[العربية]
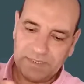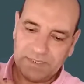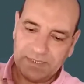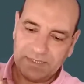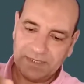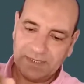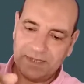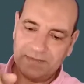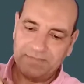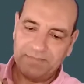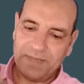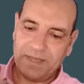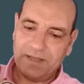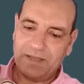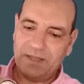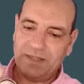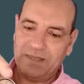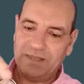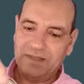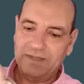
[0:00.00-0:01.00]
تركب بقى
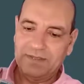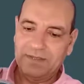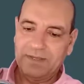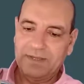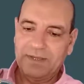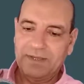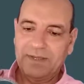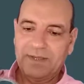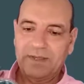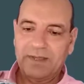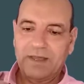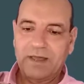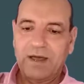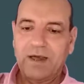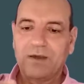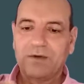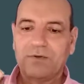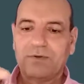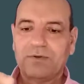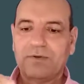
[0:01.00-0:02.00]
خالص
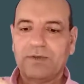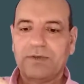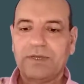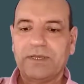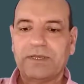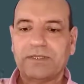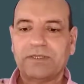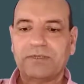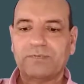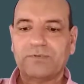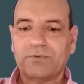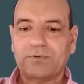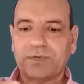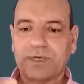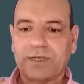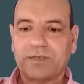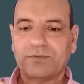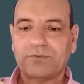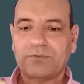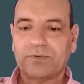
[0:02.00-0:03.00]
اه اعتبروه
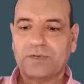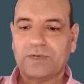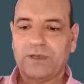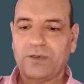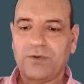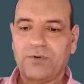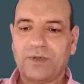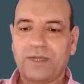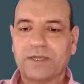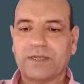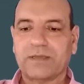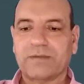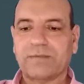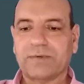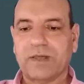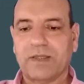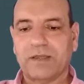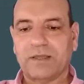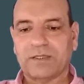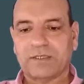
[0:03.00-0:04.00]
كانه هو ركب
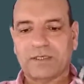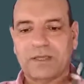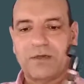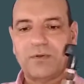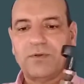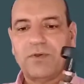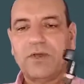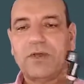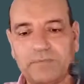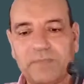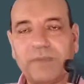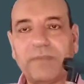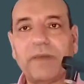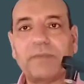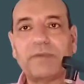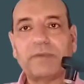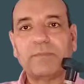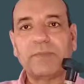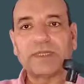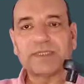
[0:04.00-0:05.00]
خلاص اه
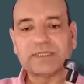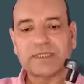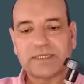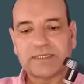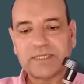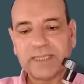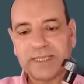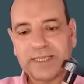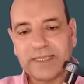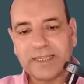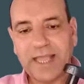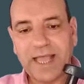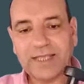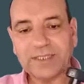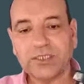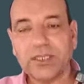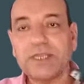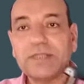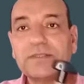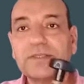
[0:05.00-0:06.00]
بيبقى بالمنظر ده كده
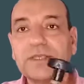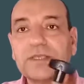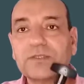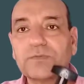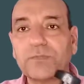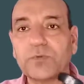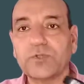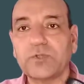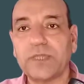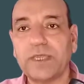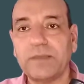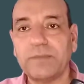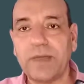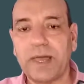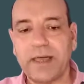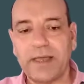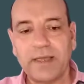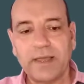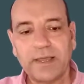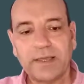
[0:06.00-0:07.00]
عشان يظبط ايه
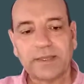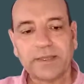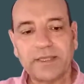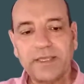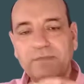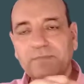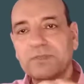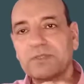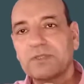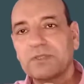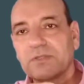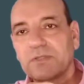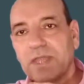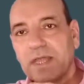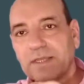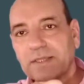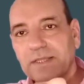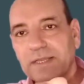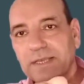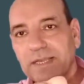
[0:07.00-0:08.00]
بقى قيمه
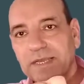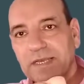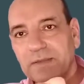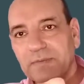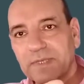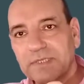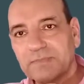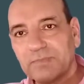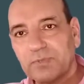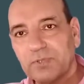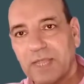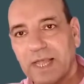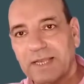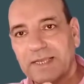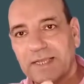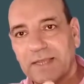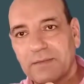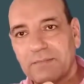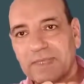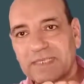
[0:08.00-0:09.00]
الضغط اللي انا بظبط
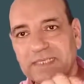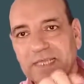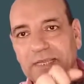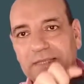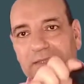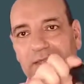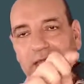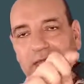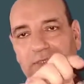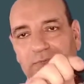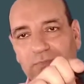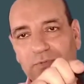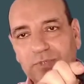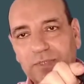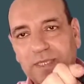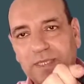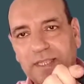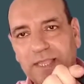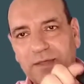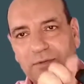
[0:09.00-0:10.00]
عليها مثلا اظبط
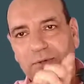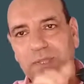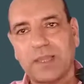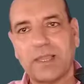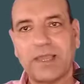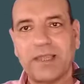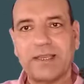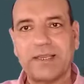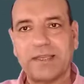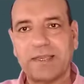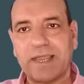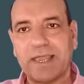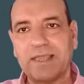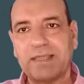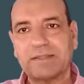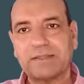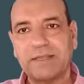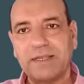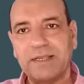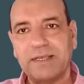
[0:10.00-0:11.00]
كده والله
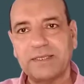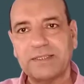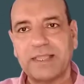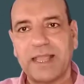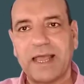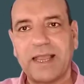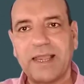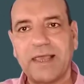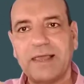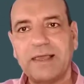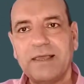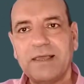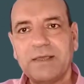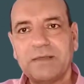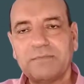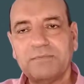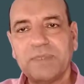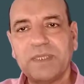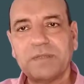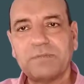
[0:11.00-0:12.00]
القرايه طلعت على
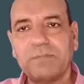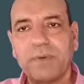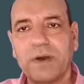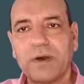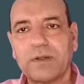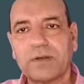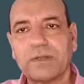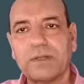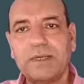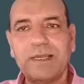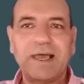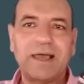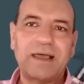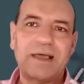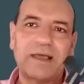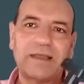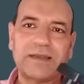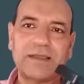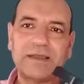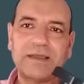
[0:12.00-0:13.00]
100 بار
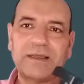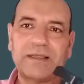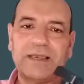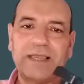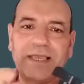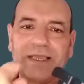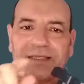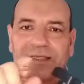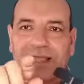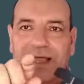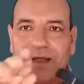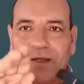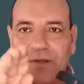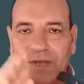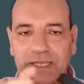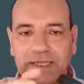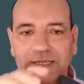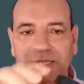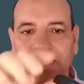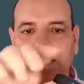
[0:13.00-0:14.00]
لا انا لقيتها
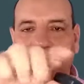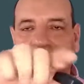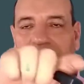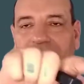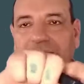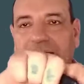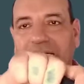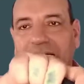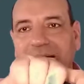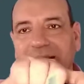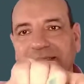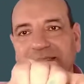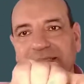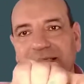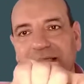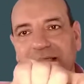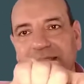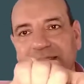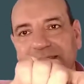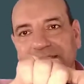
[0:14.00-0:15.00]
قليله
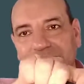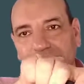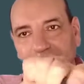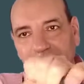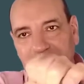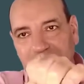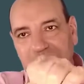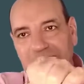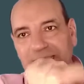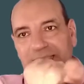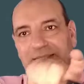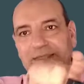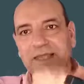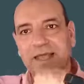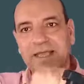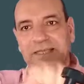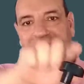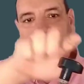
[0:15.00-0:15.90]
عايزه ازود سنه